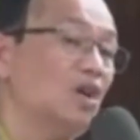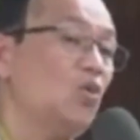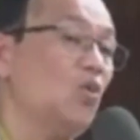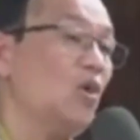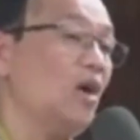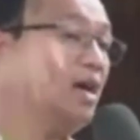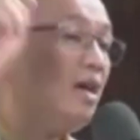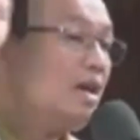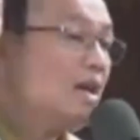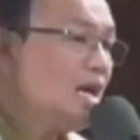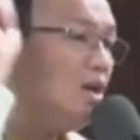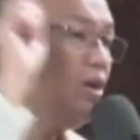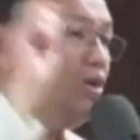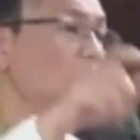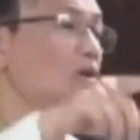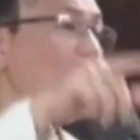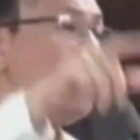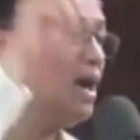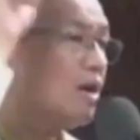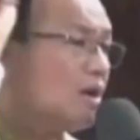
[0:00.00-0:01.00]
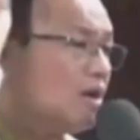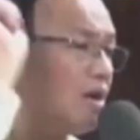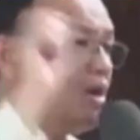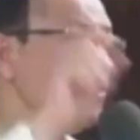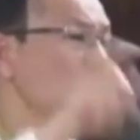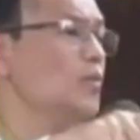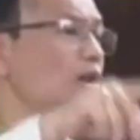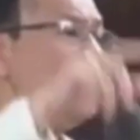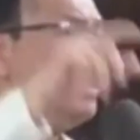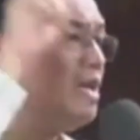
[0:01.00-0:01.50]
wa nahnu
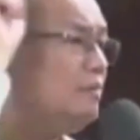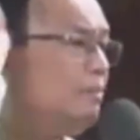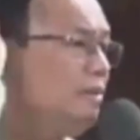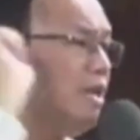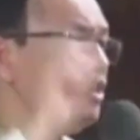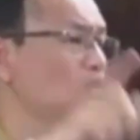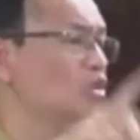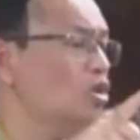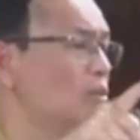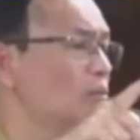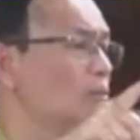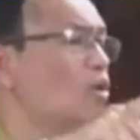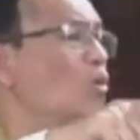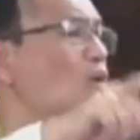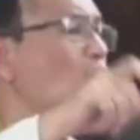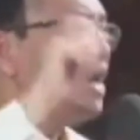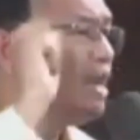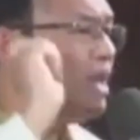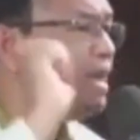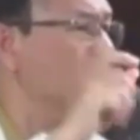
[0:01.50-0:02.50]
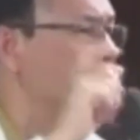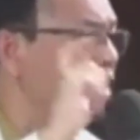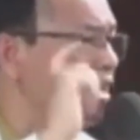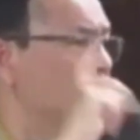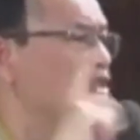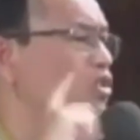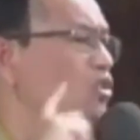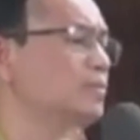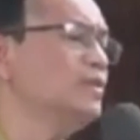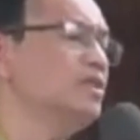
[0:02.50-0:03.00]
aqrabu ilai minkum walaki
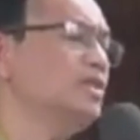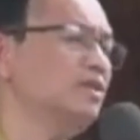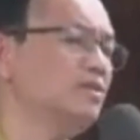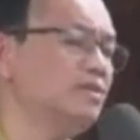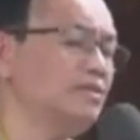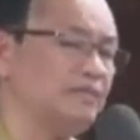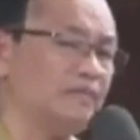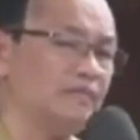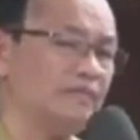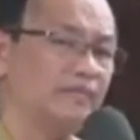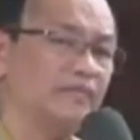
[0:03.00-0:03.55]
la tubsirun.